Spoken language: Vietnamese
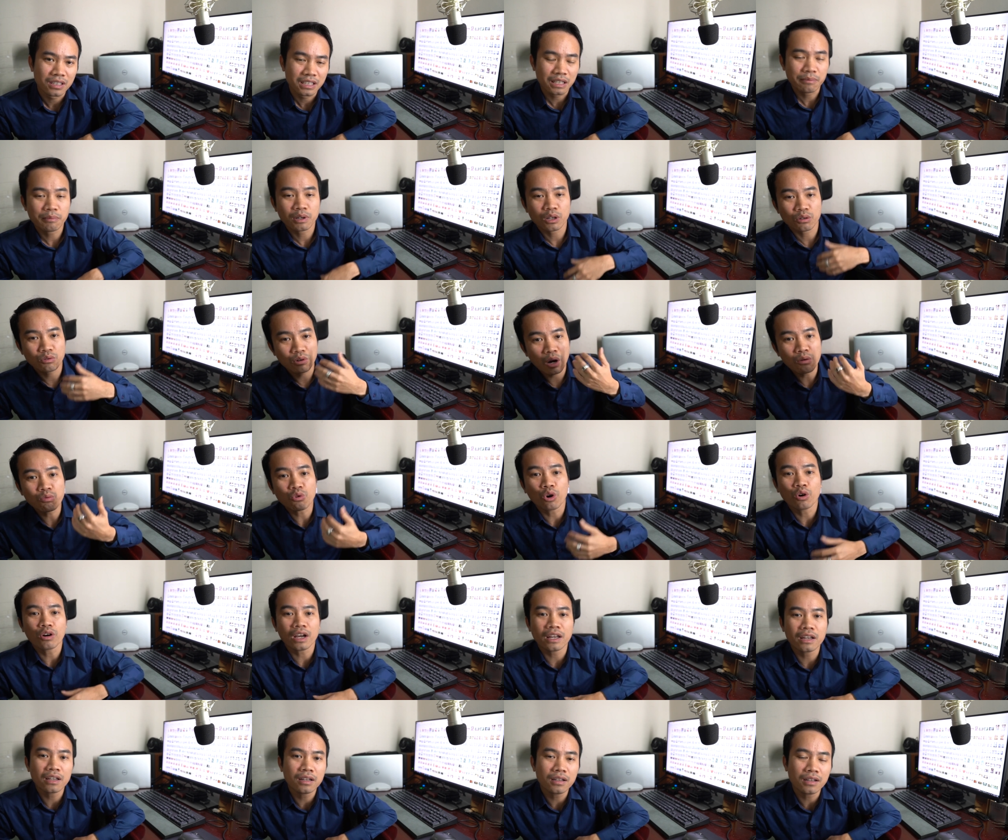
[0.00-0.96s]
nhưng mà cũng không
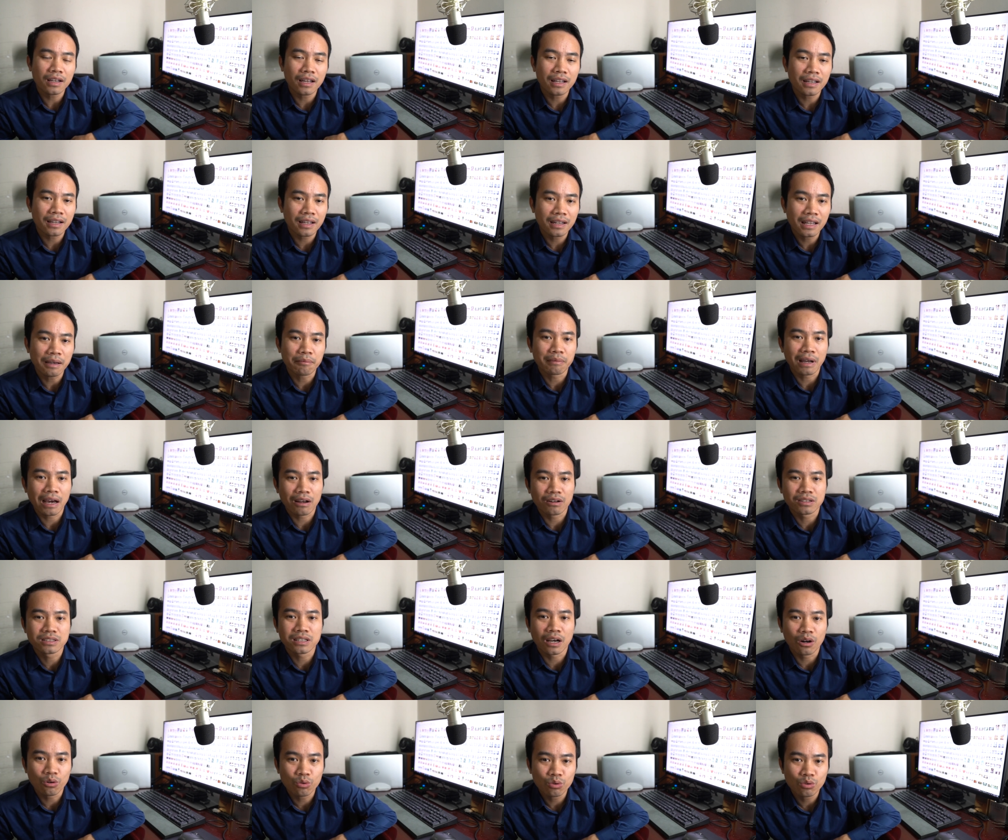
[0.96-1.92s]
có cái cái cái điểm nào
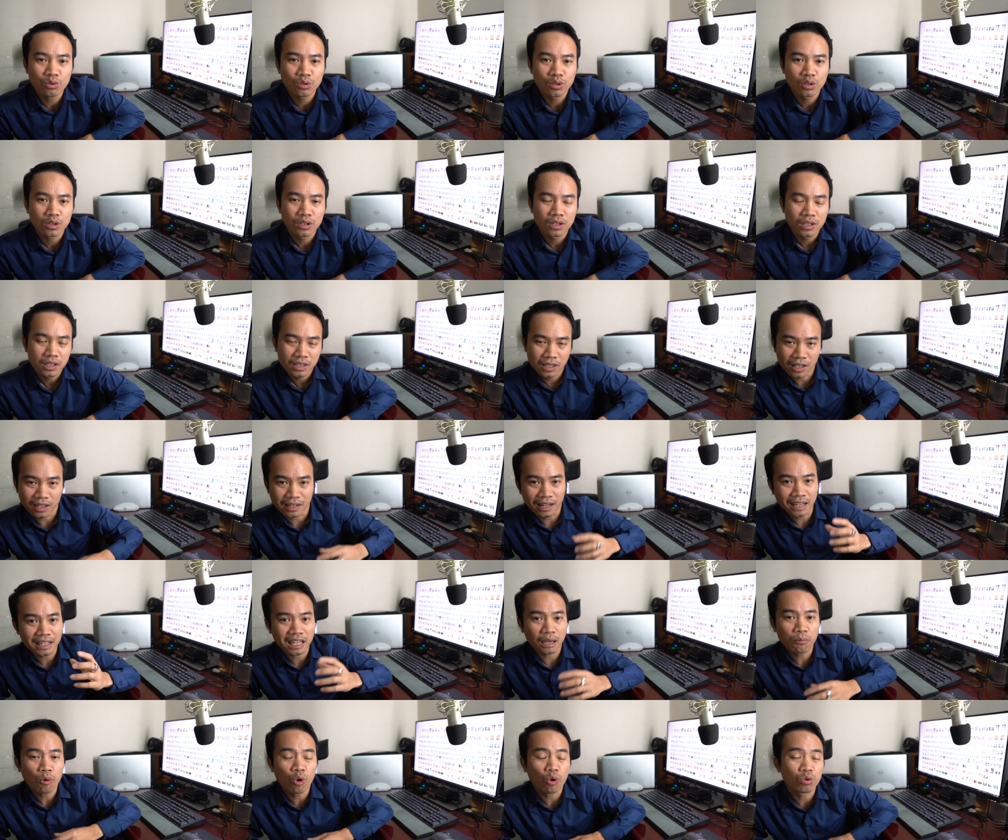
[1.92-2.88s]
là xấu thì ở
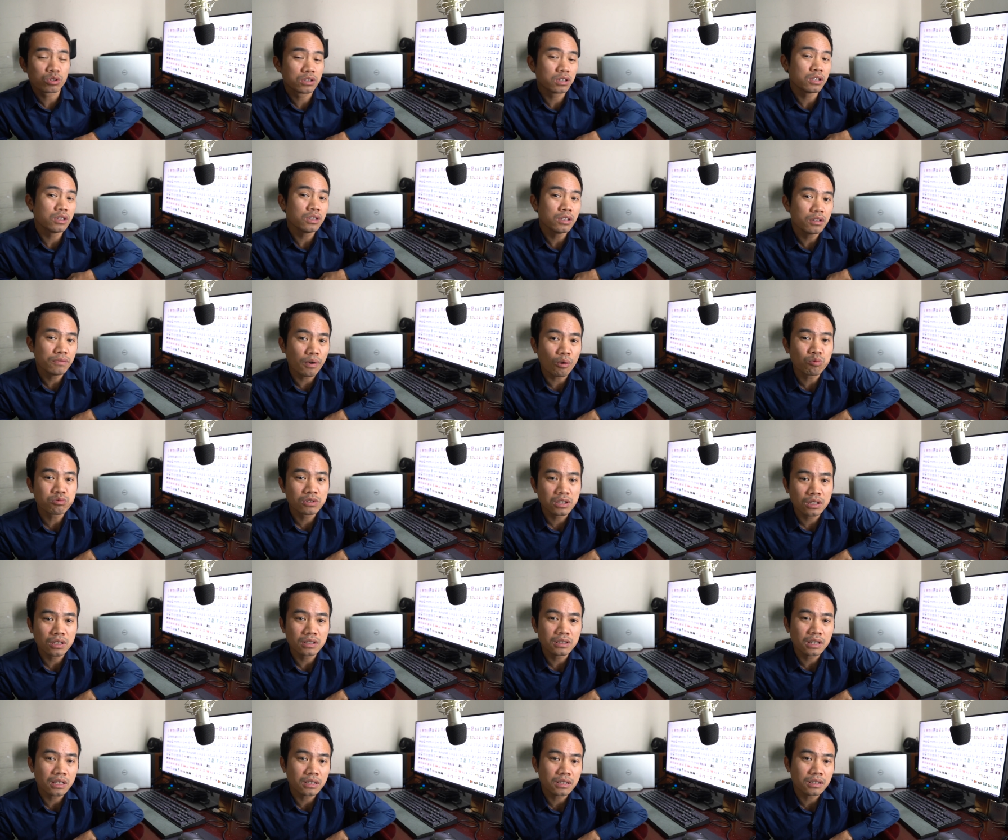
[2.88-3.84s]
đây cái bộ chữ phông
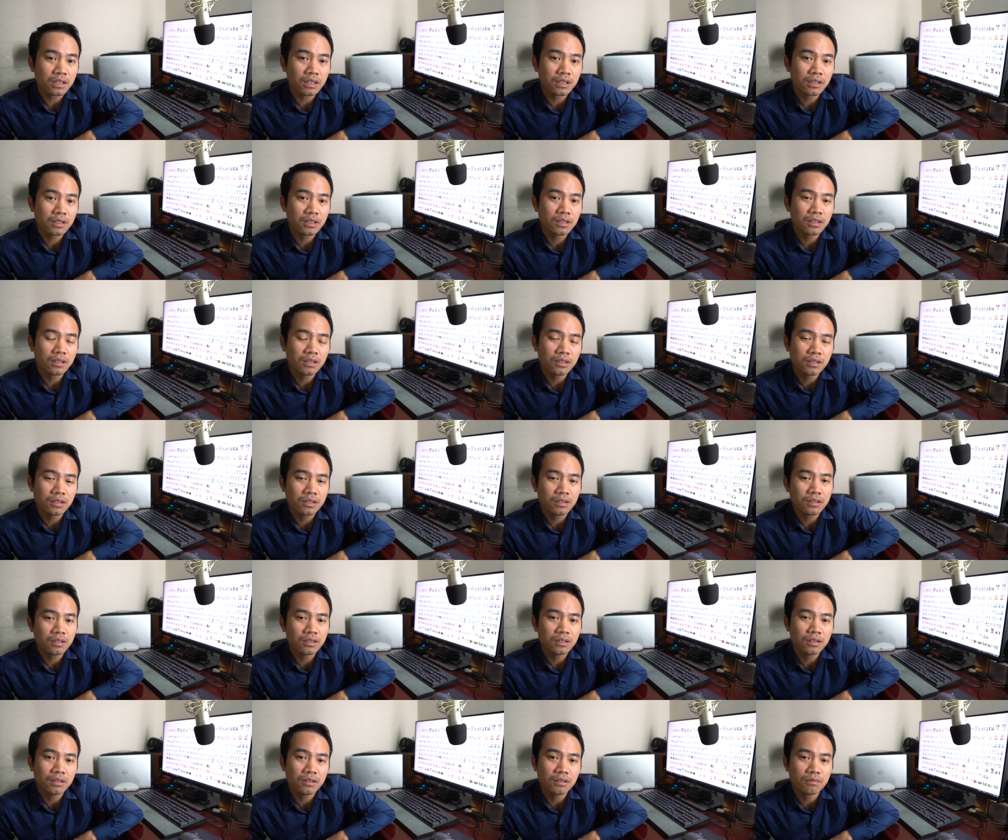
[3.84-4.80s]
chữ trên cái
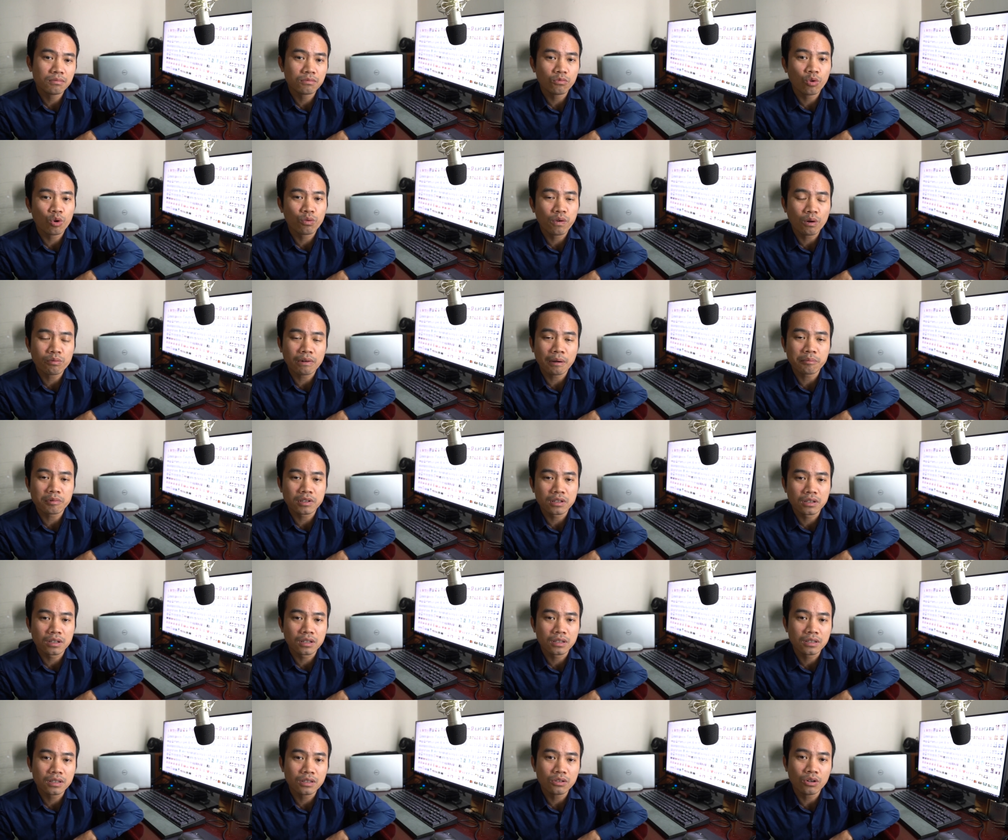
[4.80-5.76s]
ờ, bộ phông đám
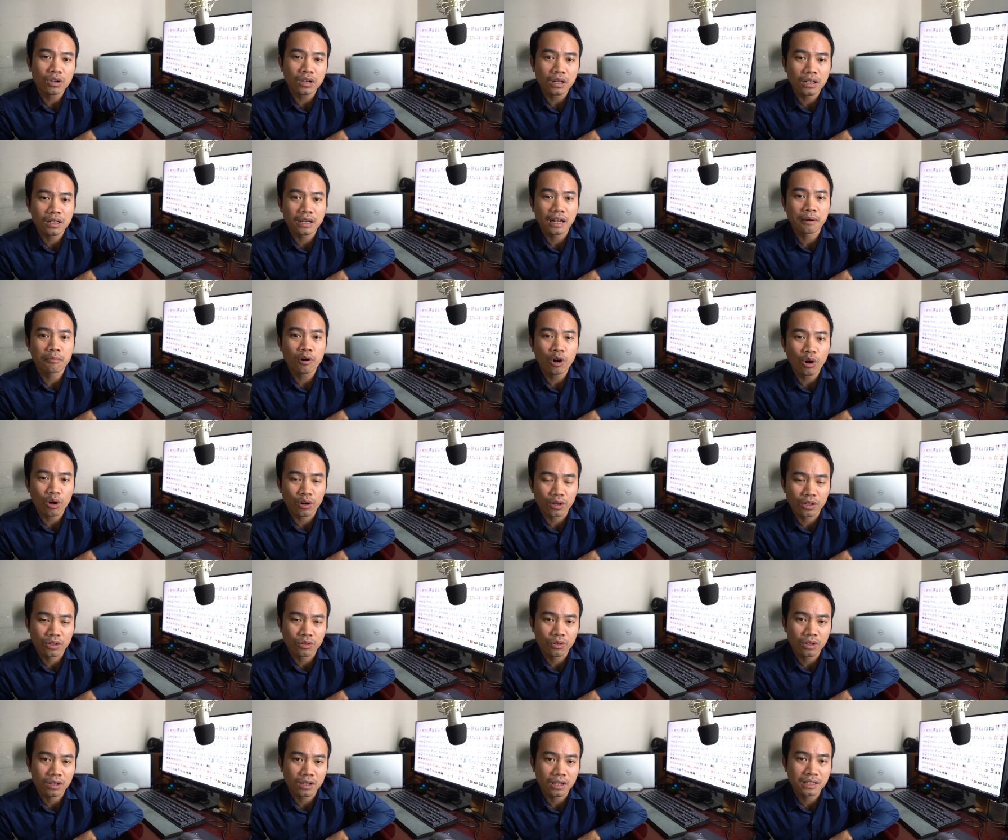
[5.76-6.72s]
cưới hoặc là đám
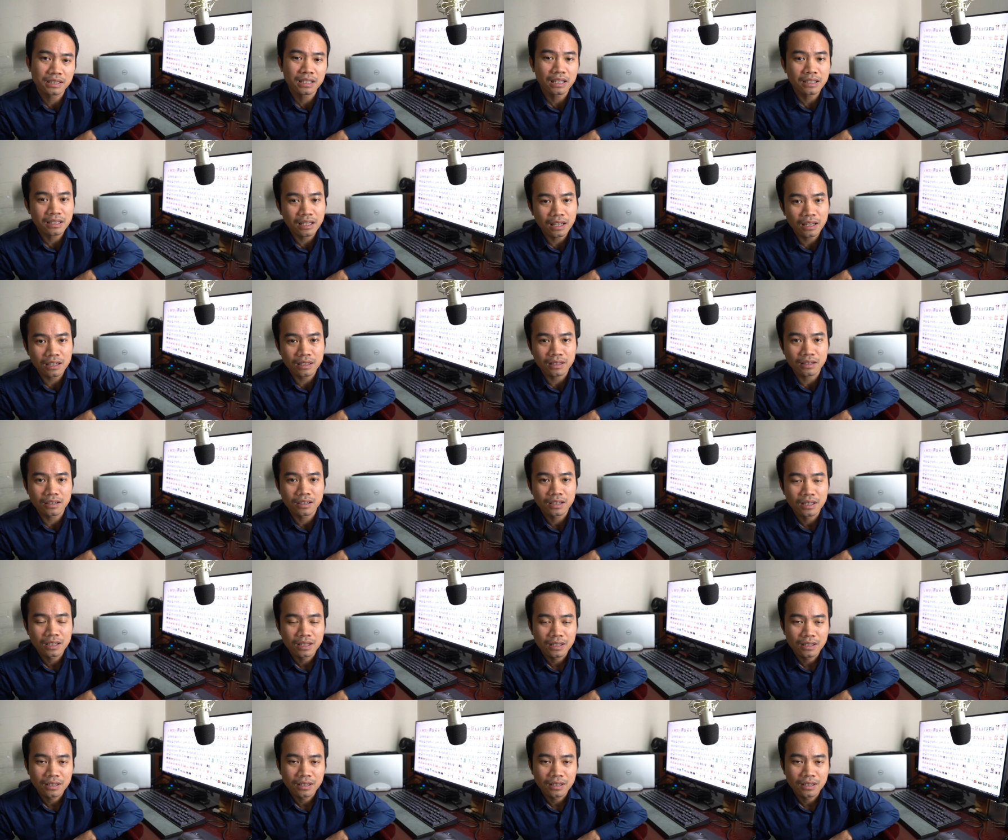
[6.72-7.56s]
hỏi hoặc lễ gia tiên là